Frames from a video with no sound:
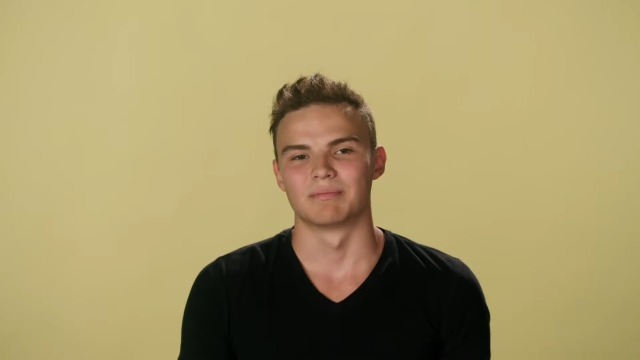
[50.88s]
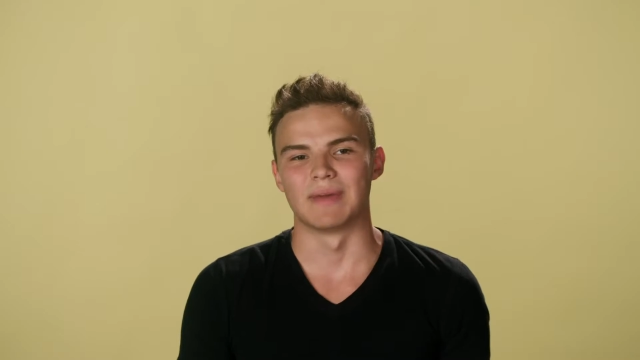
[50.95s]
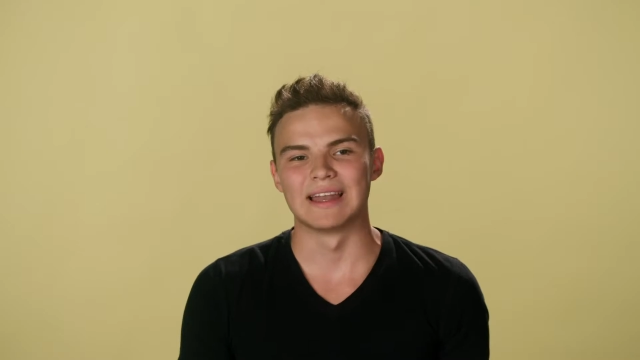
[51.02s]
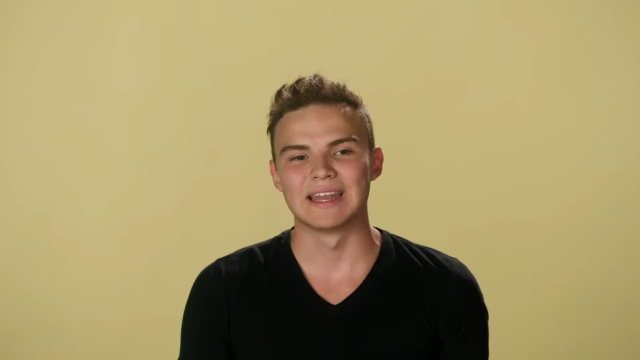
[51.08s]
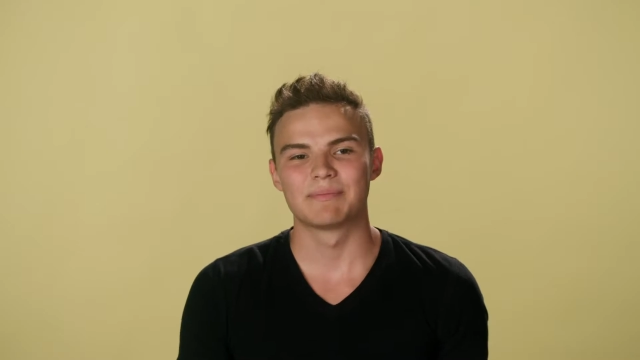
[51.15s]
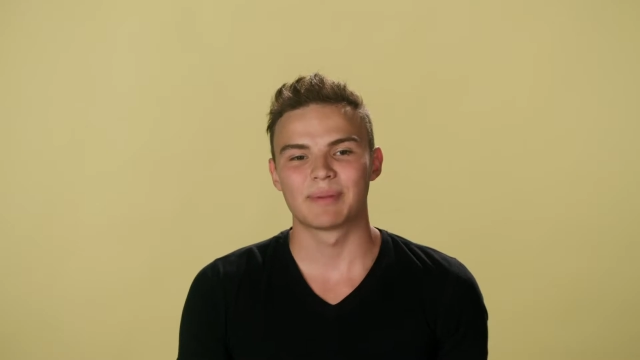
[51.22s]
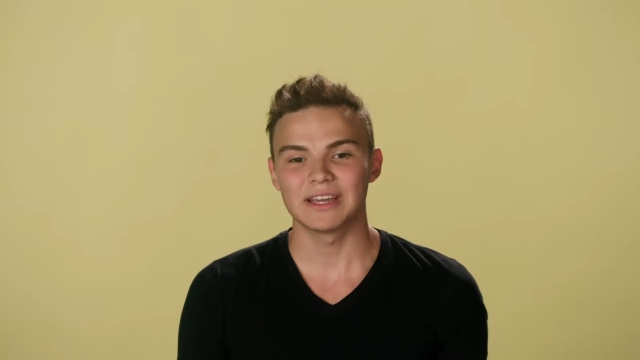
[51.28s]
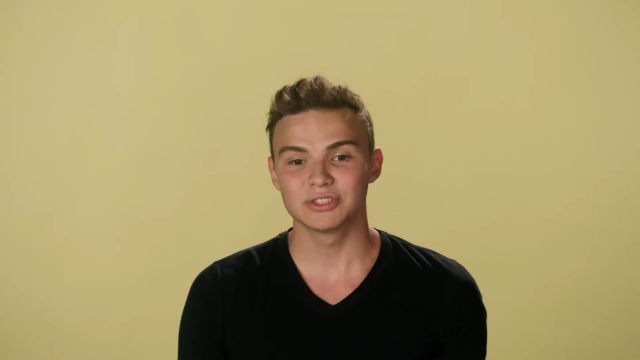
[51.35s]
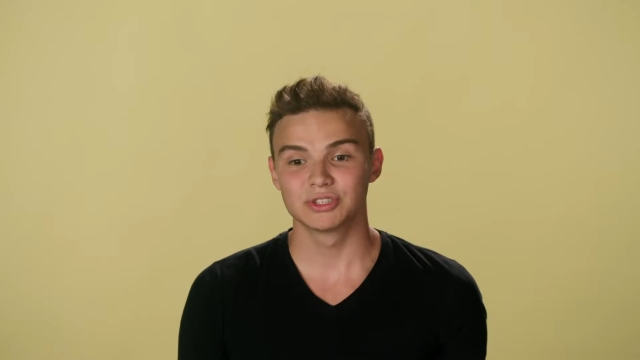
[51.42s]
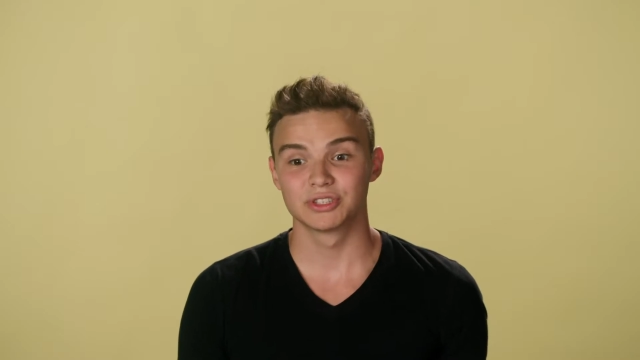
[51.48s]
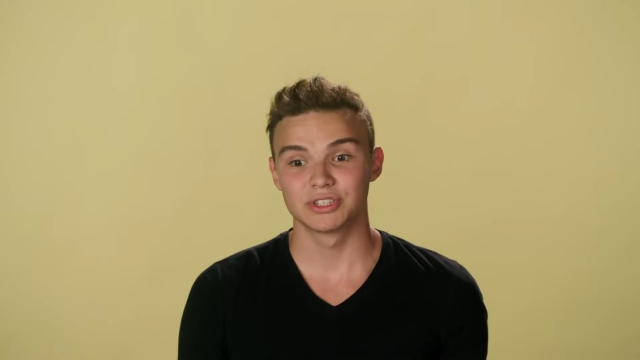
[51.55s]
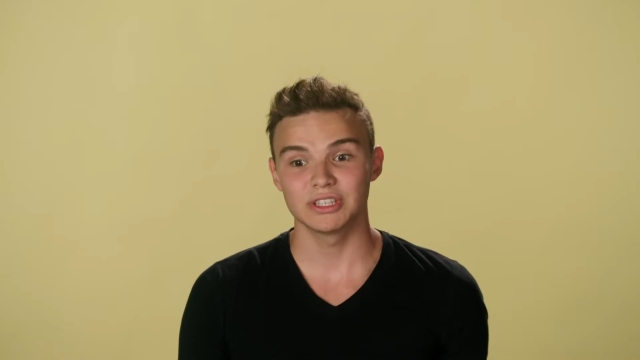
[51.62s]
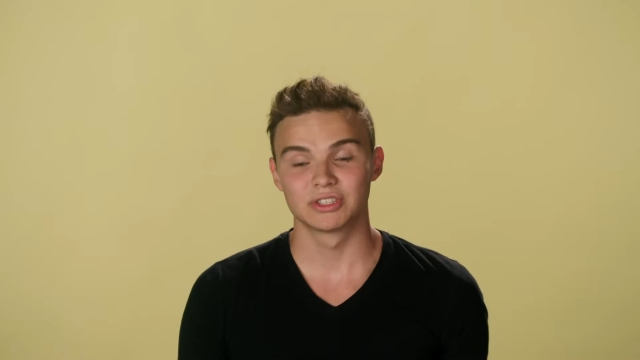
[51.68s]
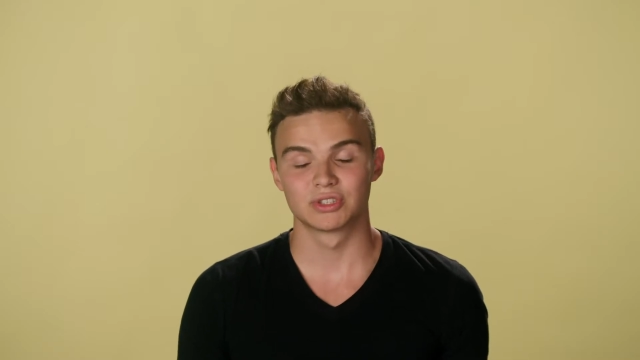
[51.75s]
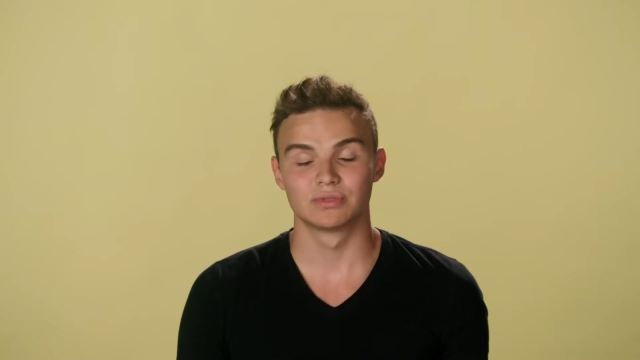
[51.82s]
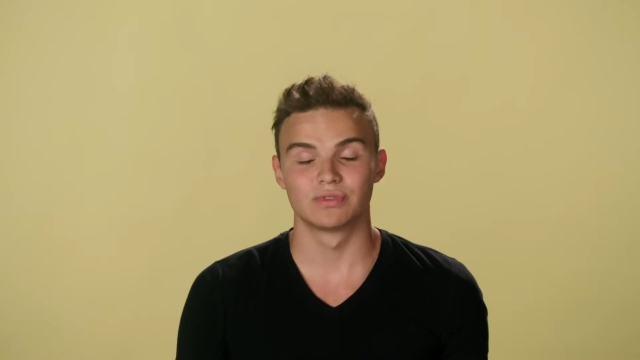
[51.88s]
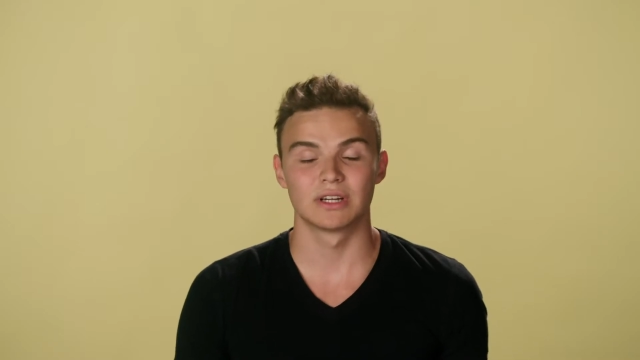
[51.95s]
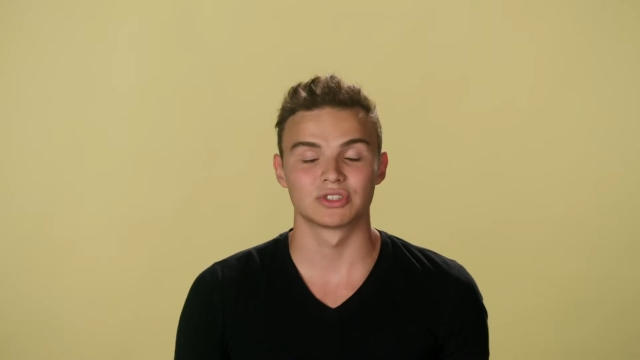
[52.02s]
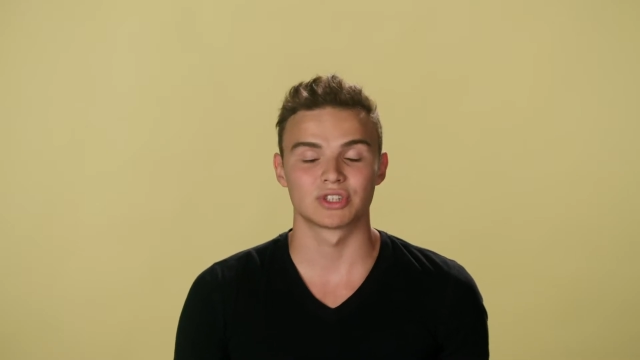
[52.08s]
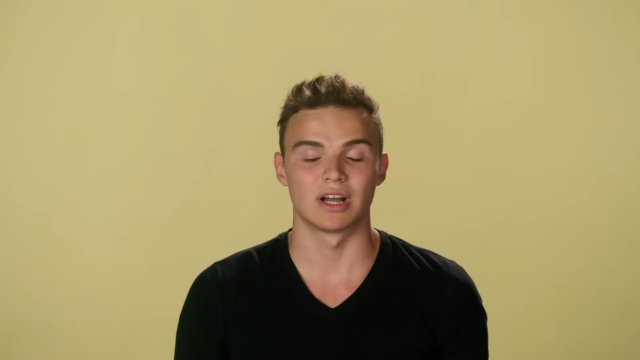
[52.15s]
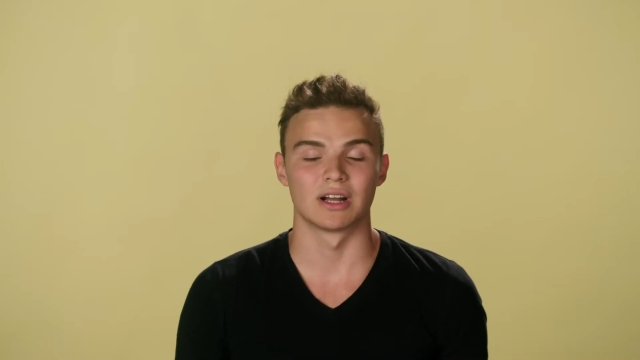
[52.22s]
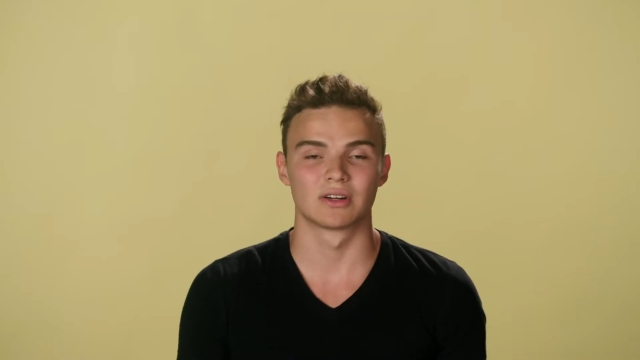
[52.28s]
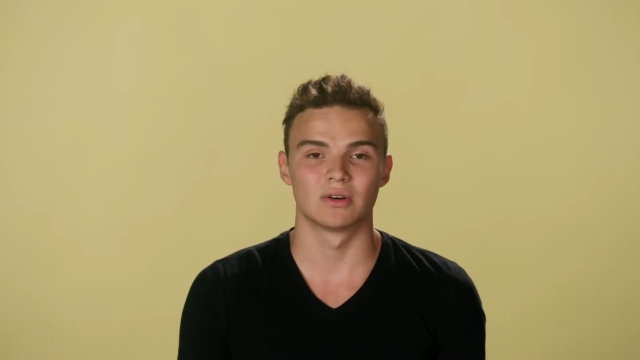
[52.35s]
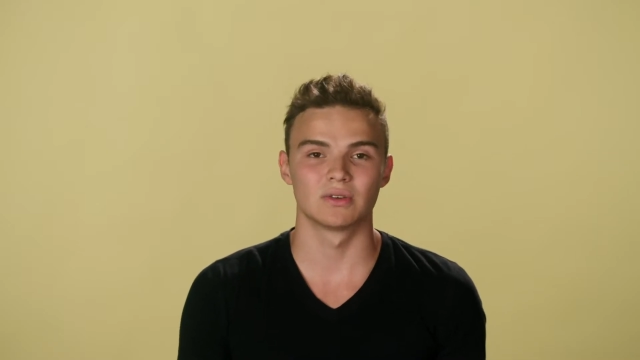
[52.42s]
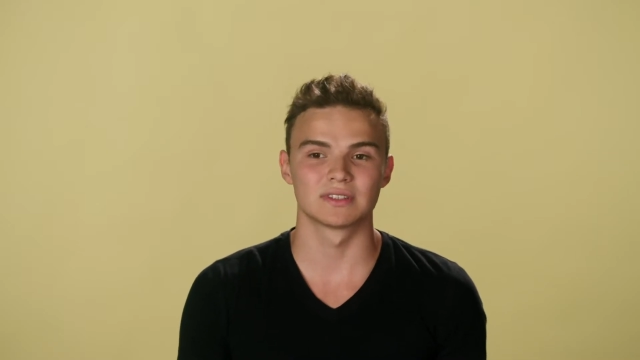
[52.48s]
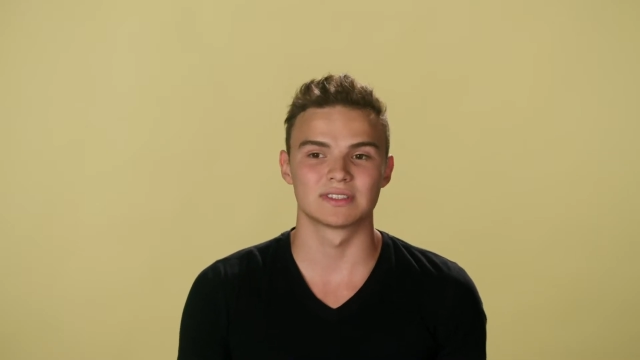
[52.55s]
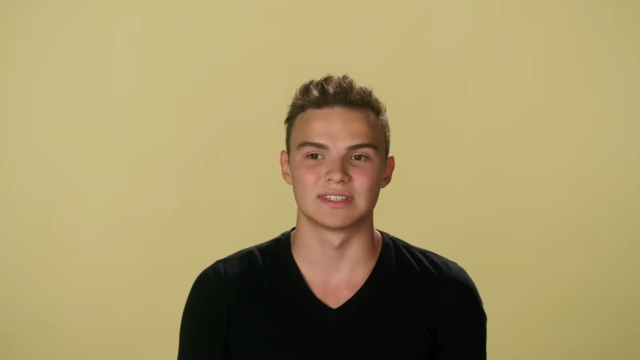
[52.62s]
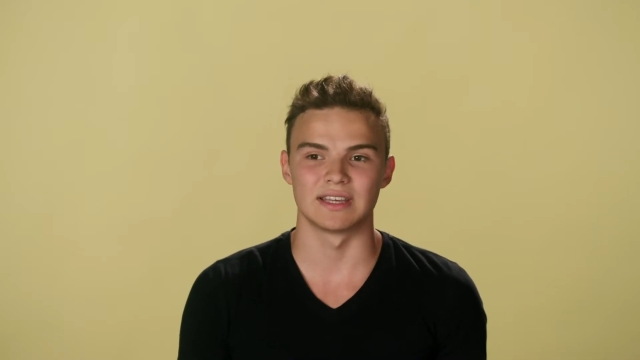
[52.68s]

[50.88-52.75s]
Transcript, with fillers: Ben, les préjugés que souvent je rencontre,